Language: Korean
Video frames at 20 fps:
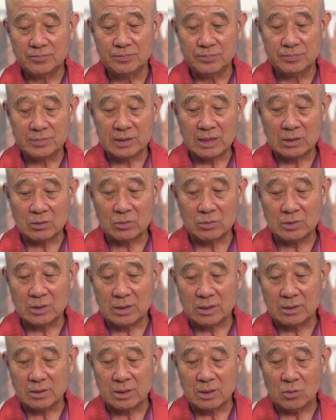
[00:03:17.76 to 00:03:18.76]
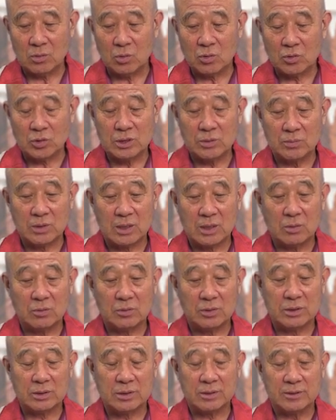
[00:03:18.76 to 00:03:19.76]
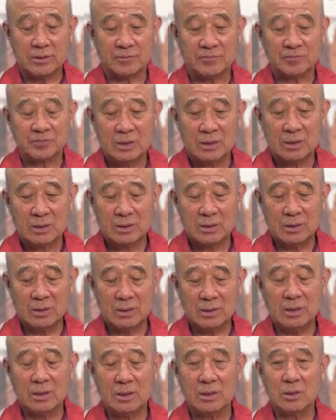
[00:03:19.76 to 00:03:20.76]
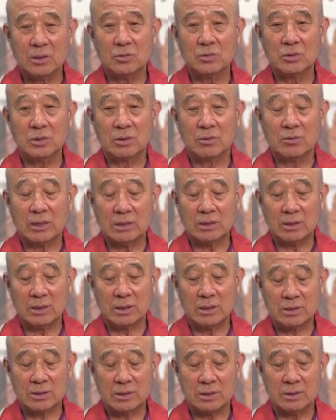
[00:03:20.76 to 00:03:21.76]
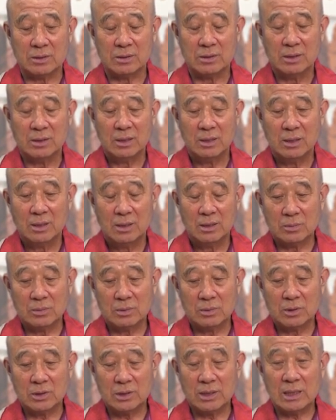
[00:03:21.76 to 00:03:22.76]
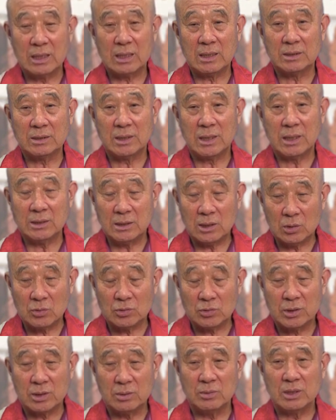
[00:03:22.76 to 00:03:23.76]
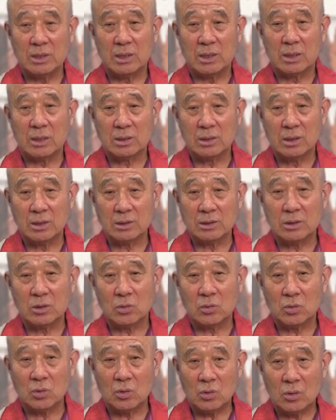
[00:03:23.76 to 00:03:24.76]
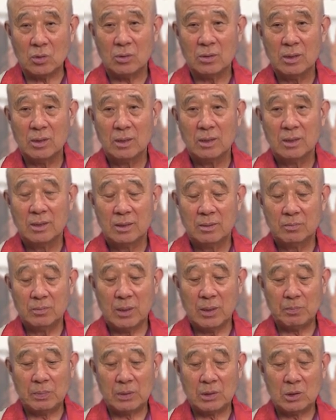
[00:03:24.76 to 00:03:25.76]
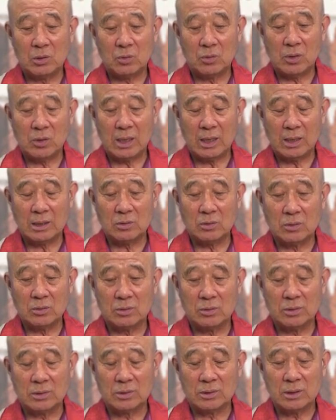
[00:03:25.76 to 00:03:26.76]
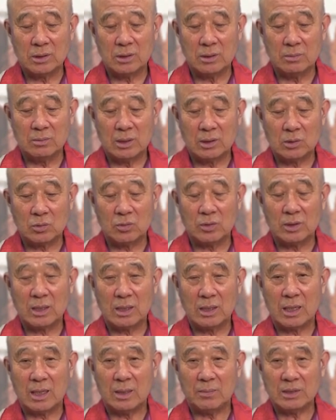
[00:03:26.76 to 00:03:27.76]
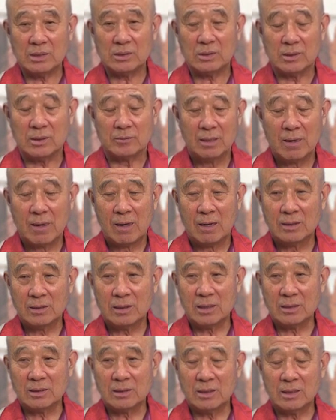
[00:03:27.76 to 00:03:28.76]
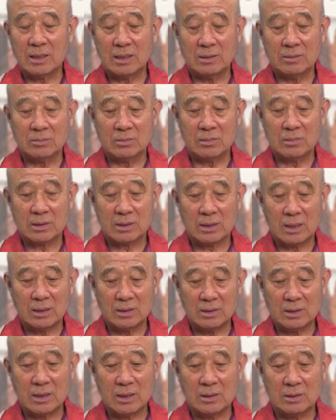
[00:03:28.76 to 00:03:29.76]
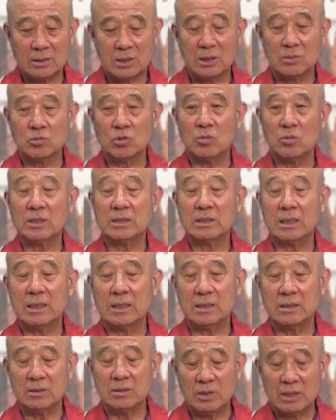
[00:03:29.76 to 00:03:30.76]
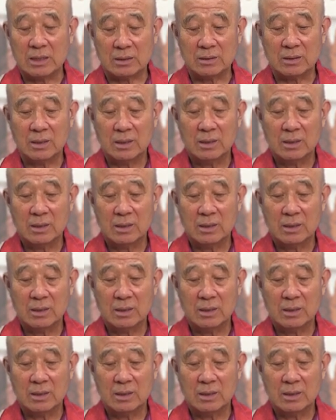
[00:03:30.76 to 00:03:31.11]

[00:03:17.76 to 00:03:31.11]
나도 이제 그때 호기심이 가고 그래서 그 어려운 과정에서 스리랑카 자체도 섬인데 거기서 또 몇백 키로 가가지고 그 섬에 또 내가 가봤어. 그 당시에 나는 굉장히 지금도 마찬가지지만